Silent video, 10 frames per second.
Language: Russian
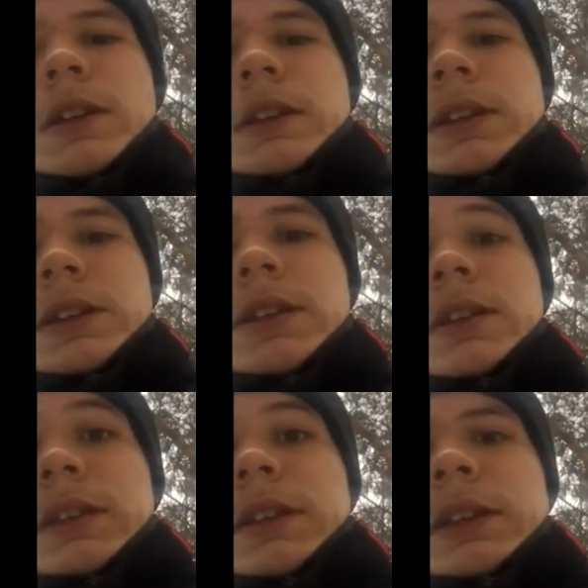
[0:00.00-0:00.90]

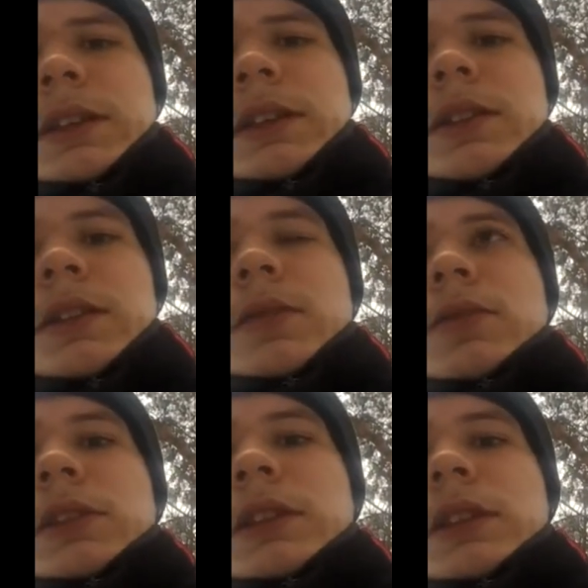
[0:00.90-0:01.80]
Акцизная такая, знаете.
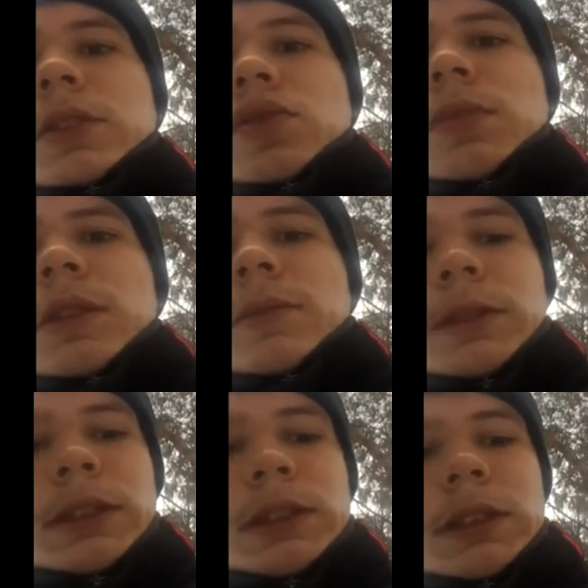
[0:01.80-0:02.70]
Вот это дубль
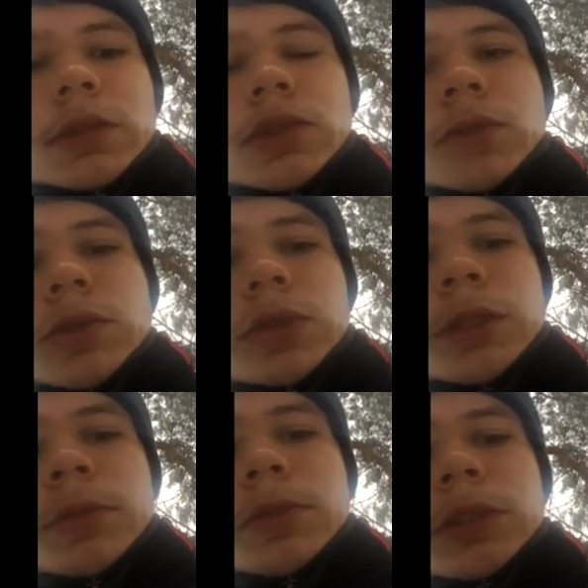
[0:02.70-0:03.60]
подделка. Ну, что могу
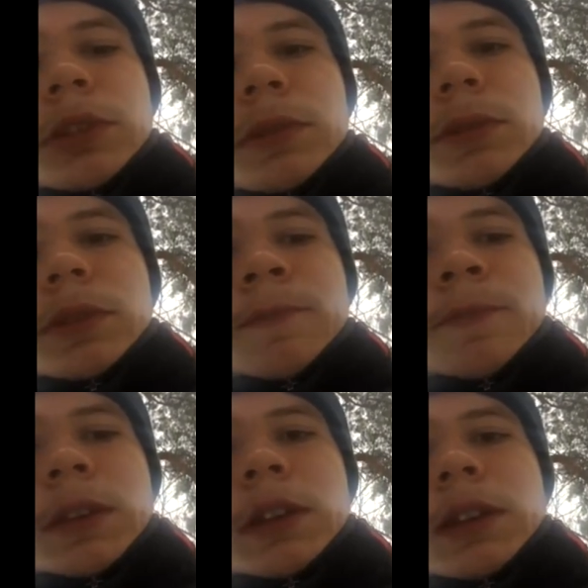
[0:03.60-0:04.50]
сказать по поводу этой Примы?
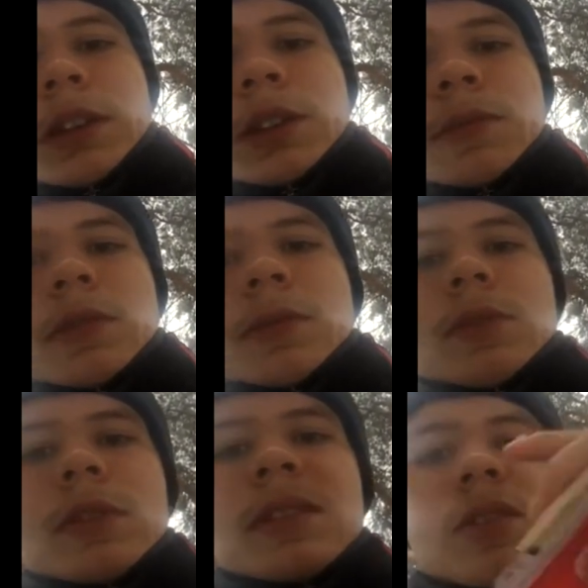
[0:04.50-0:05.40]
Сейчас мы с вами
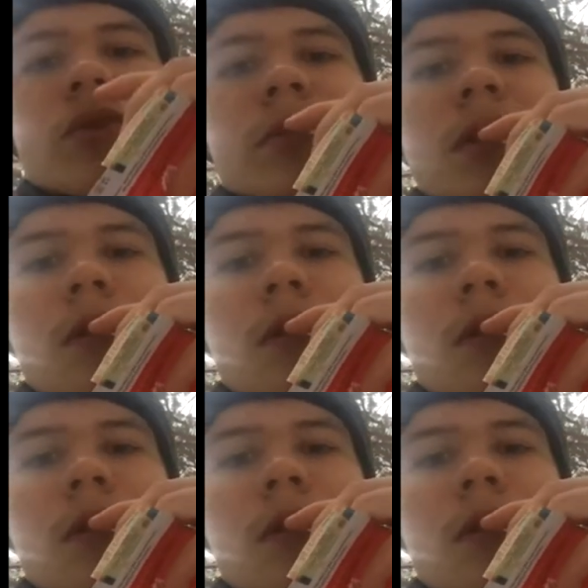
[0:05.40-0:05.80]
ее и закурим.